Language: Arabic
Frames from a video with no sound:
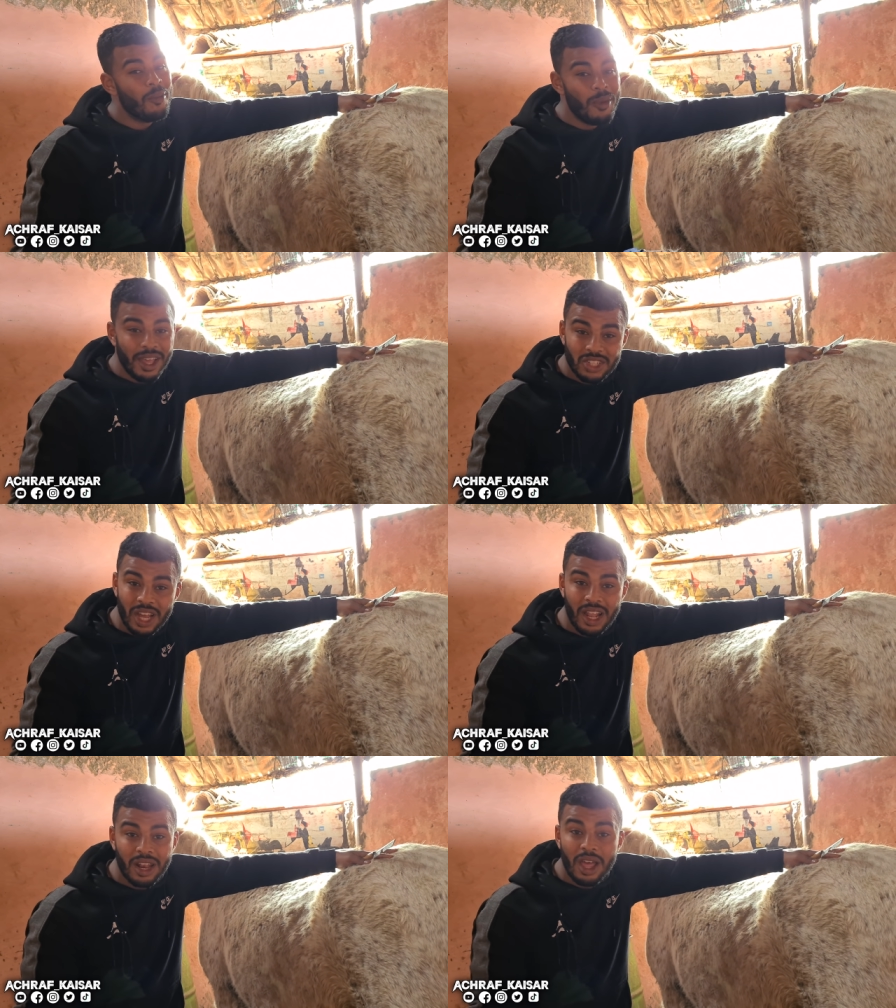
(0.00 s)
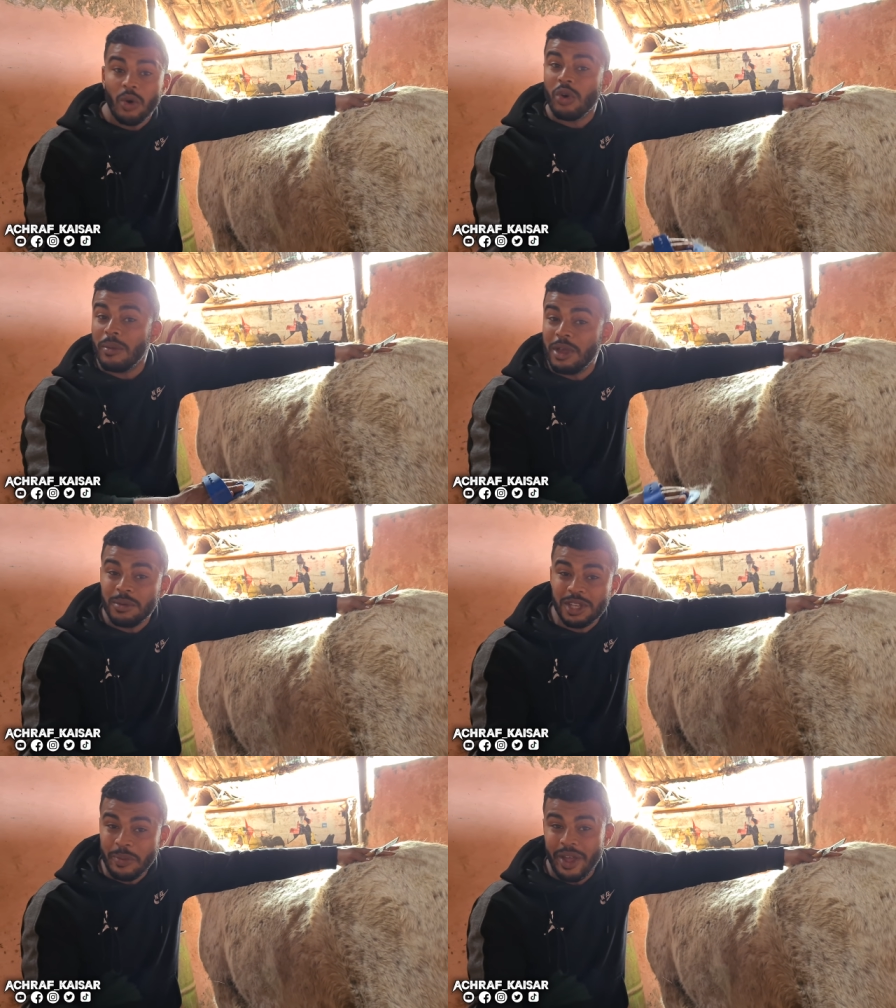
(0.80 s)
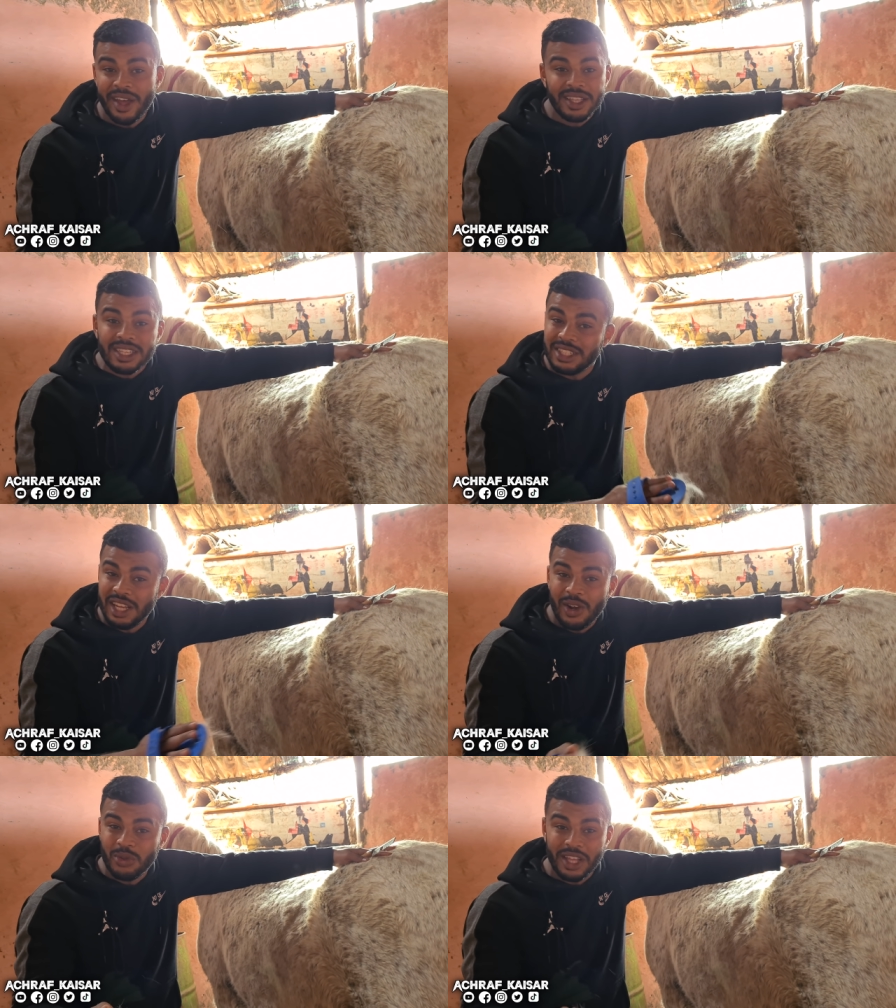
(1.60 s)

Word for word: ما شاء الله وراه ما يمشي معاها حتى شي يعاود